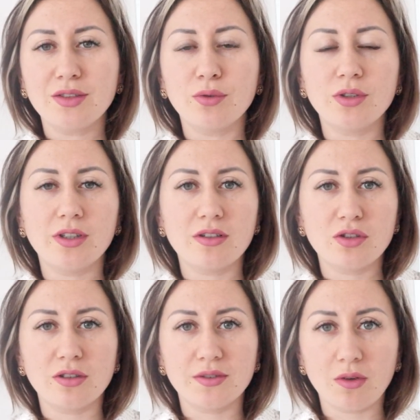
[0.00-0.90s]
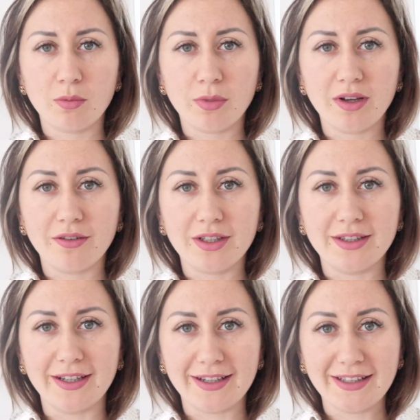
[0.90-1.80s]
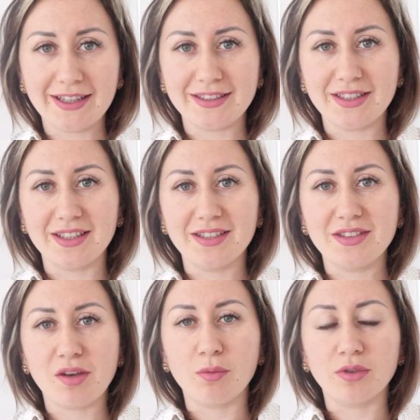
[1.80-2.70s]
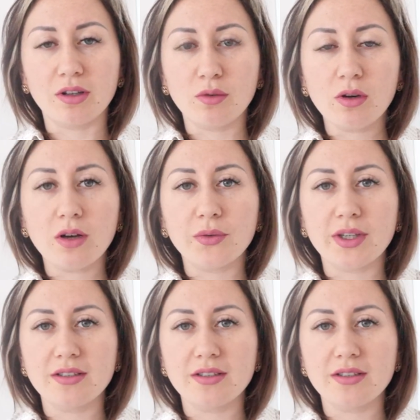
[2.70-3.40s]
Сегодня я решила с вами поговорить наконец-то на тему налогов.